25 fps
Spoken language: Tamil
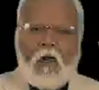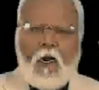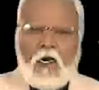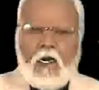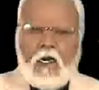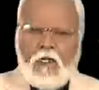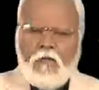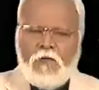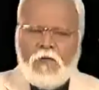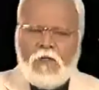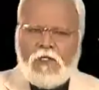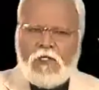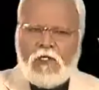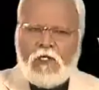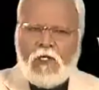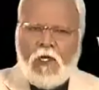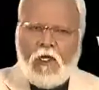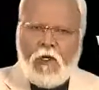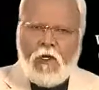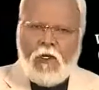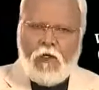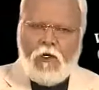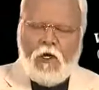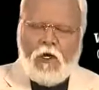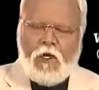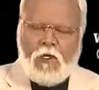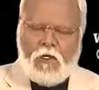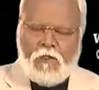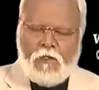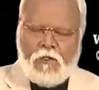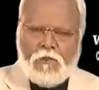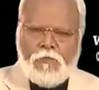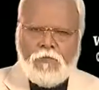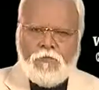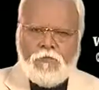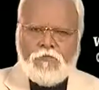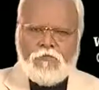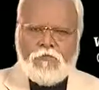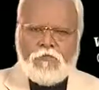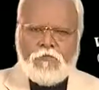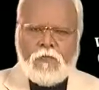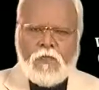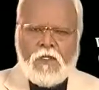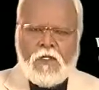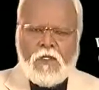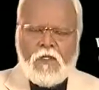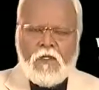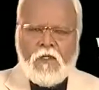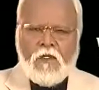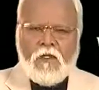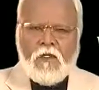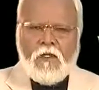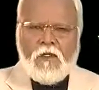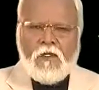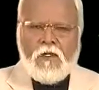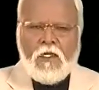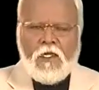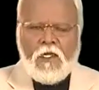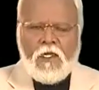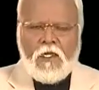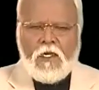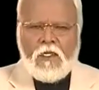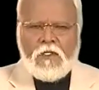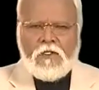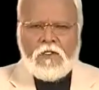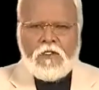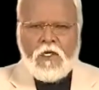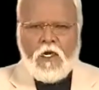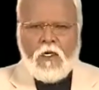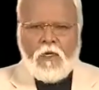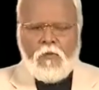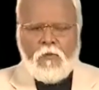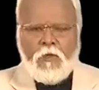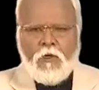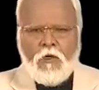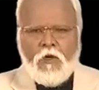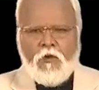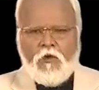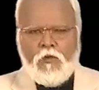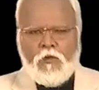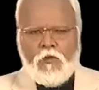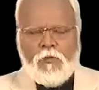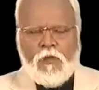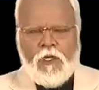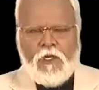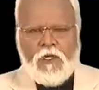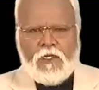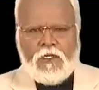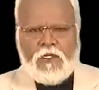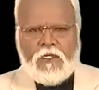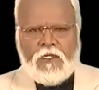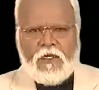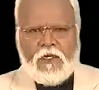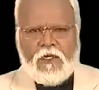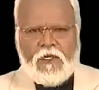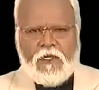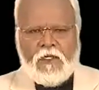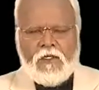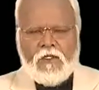அளவற்ற அருளாளனும் நிகரற்ற அன்புள்ளவருமா இருக்கிற